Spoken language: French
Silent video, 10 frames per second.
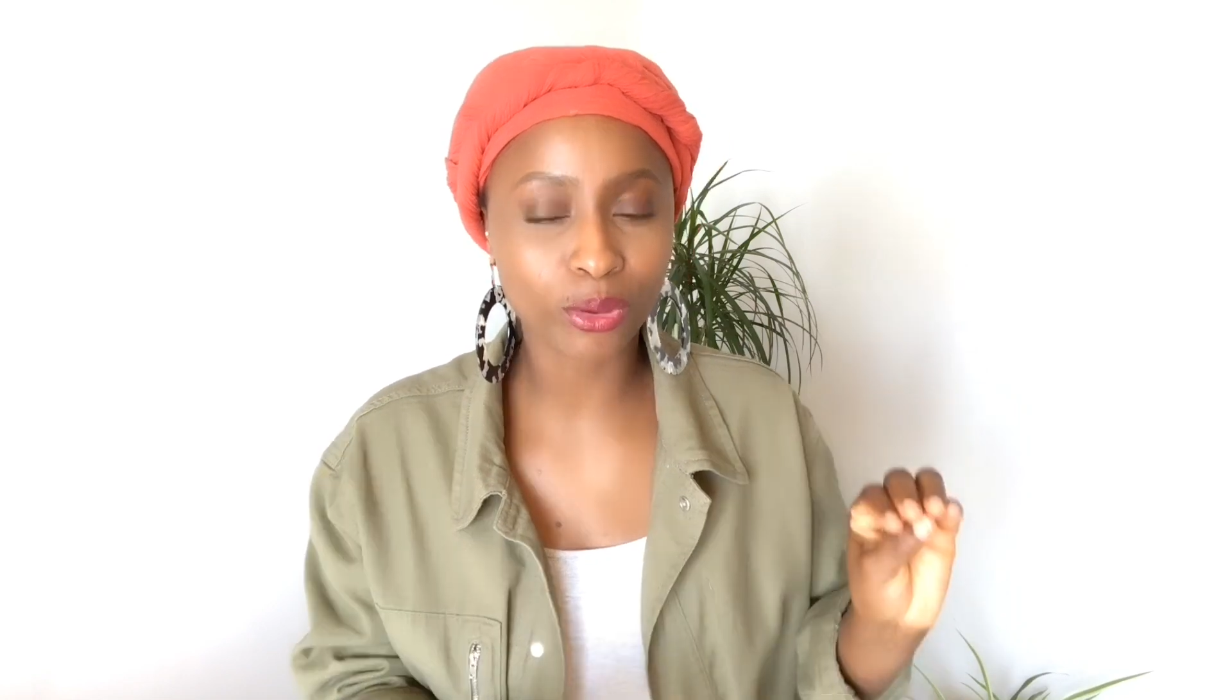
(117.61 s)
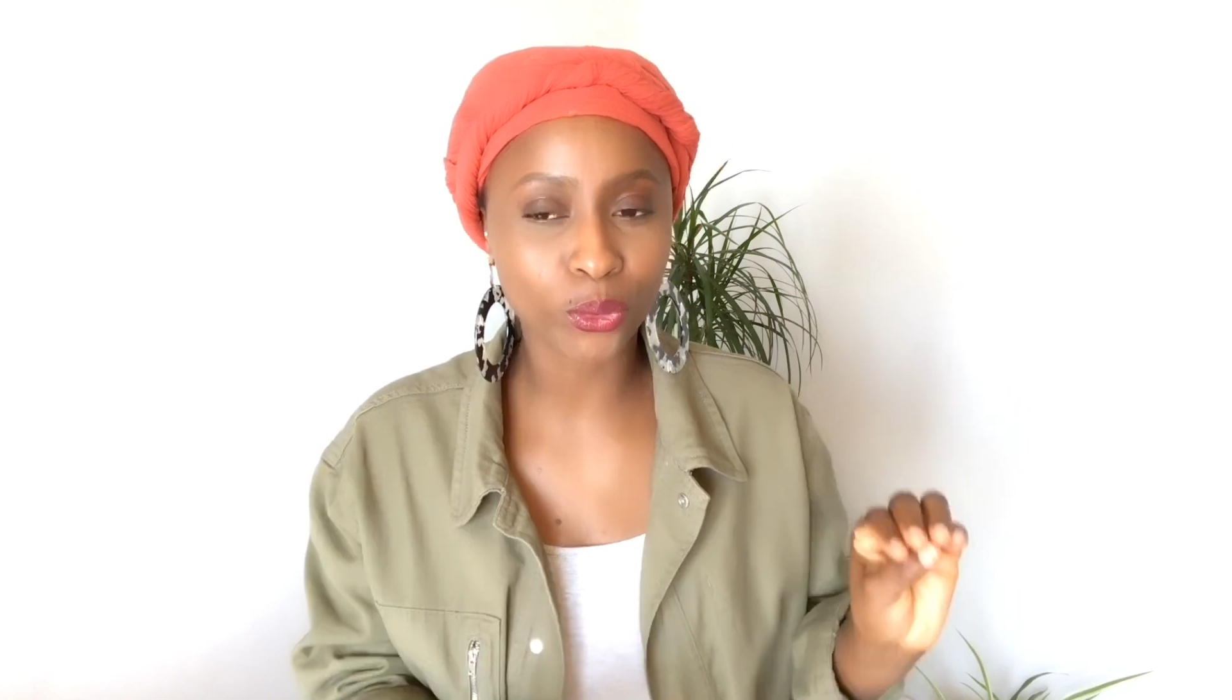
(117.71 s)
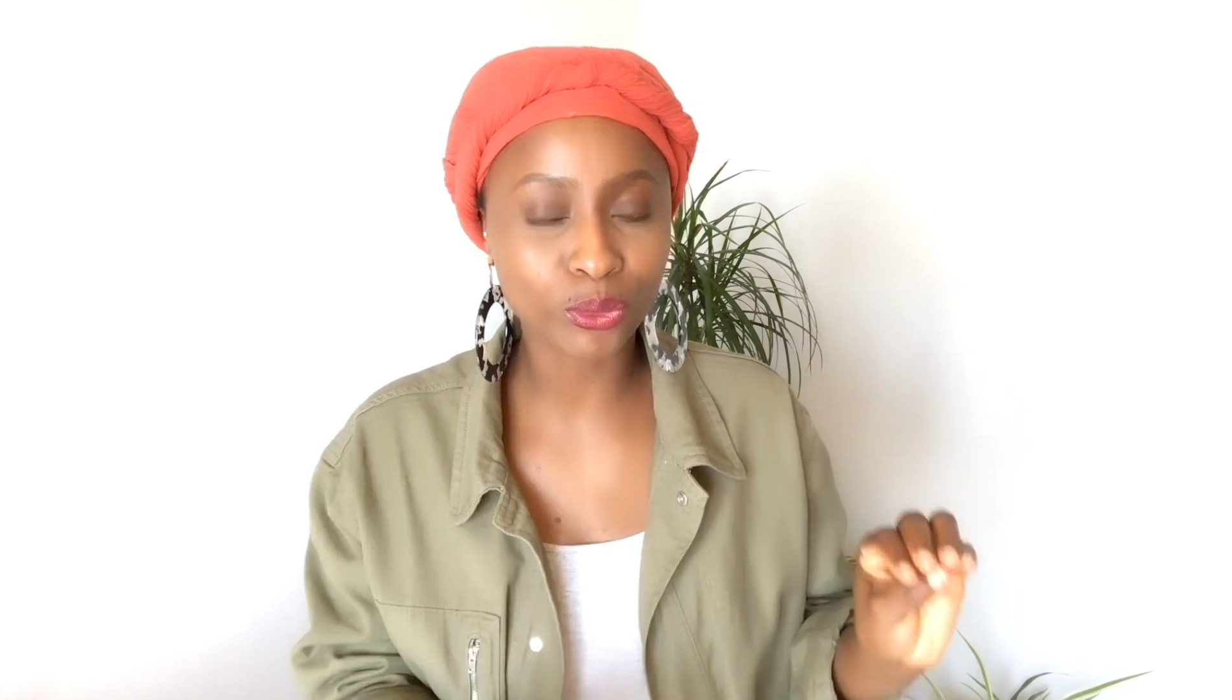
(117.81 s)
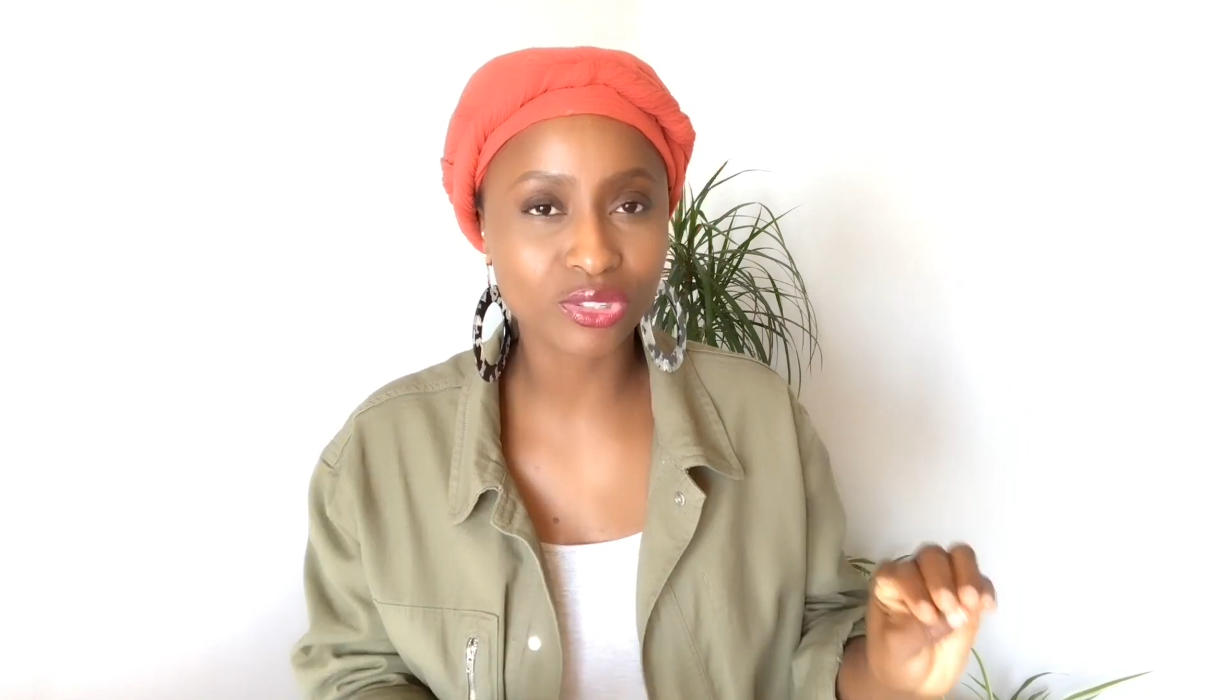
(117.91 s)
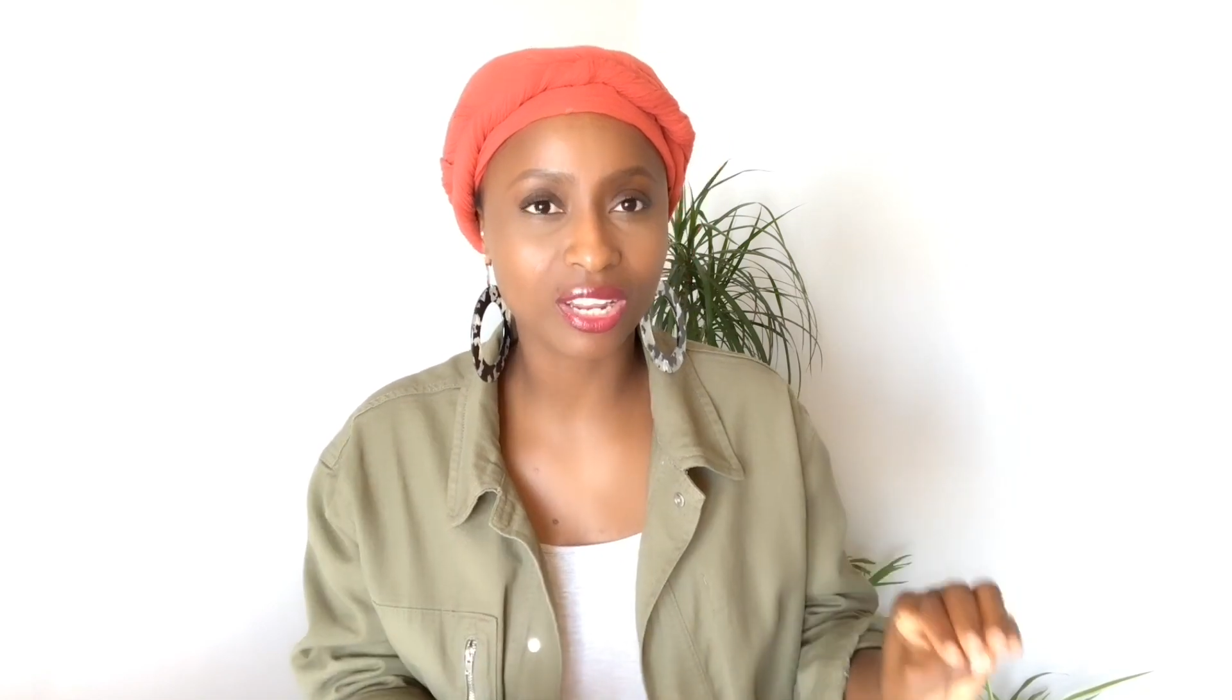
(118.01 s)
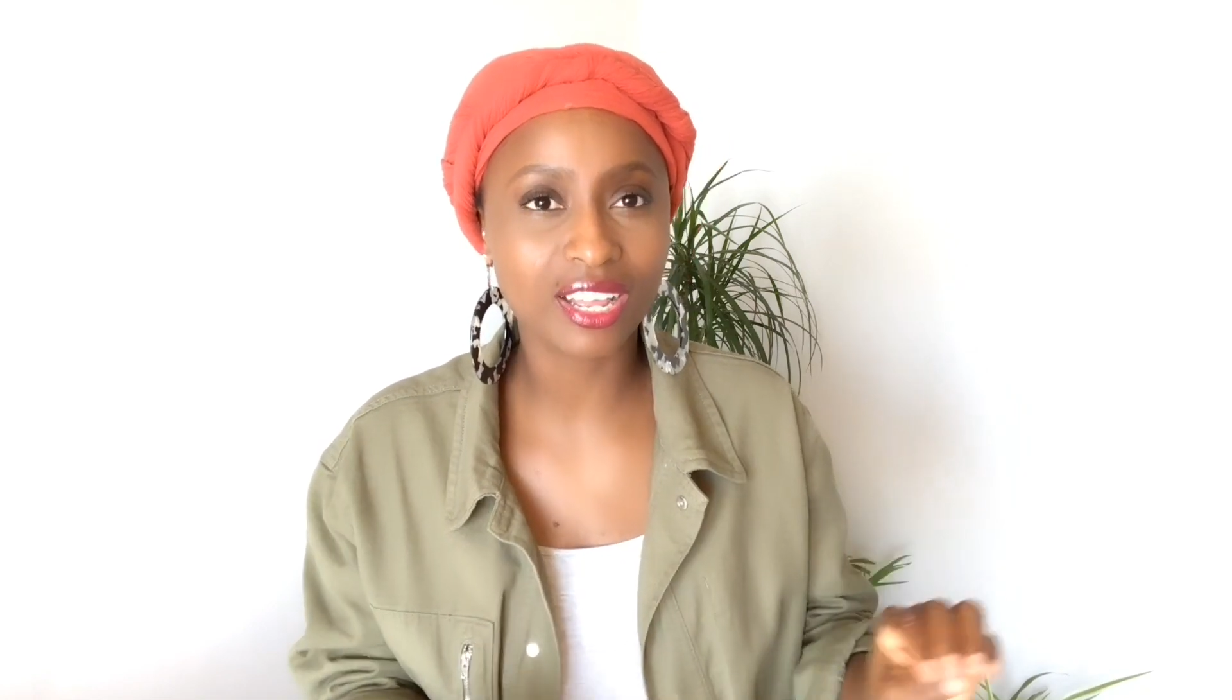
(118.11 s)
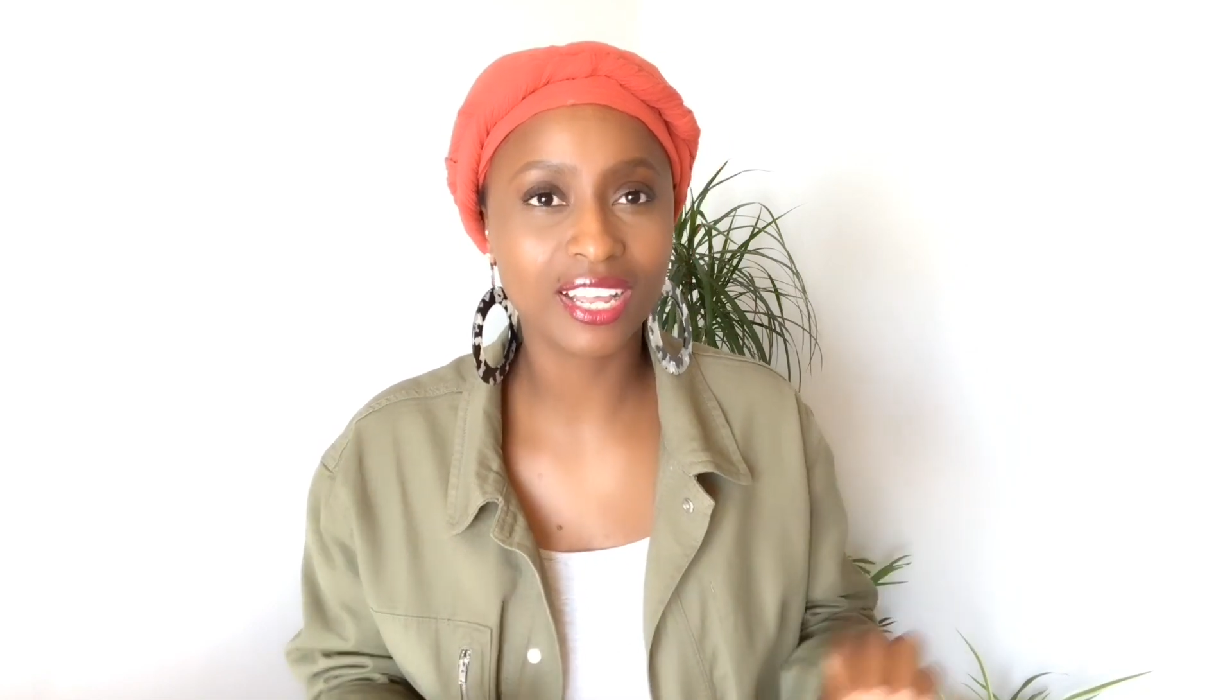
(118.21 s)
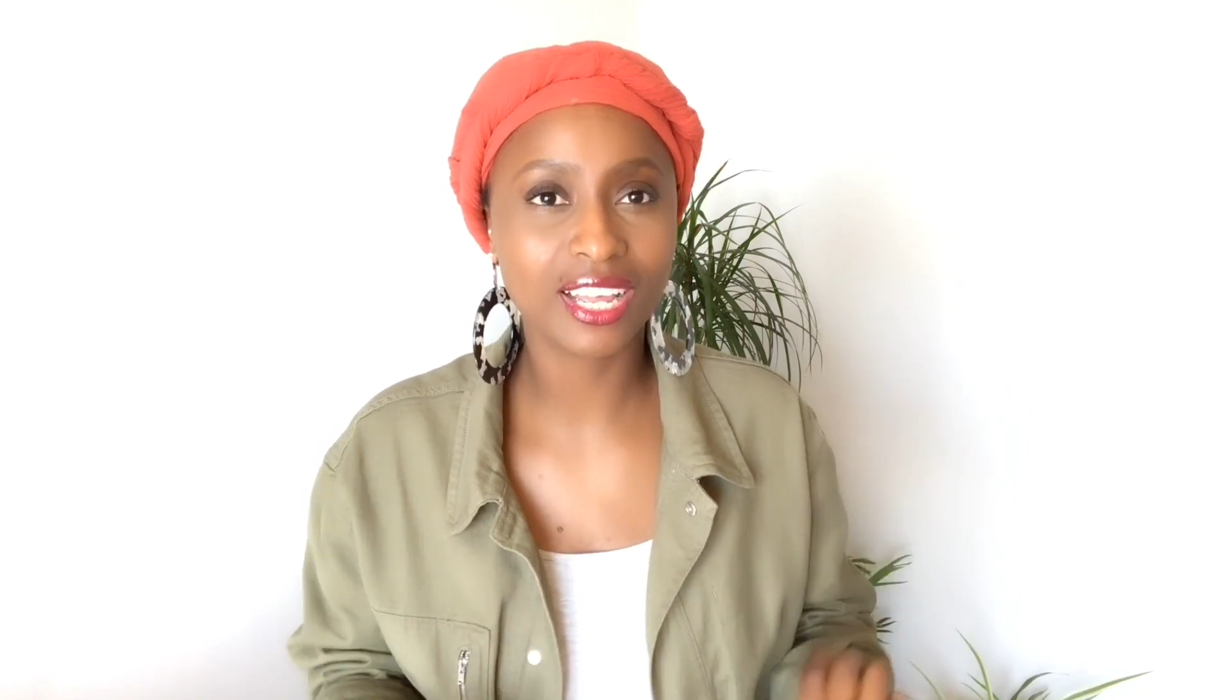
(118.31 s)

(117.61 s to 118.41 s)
rouge là,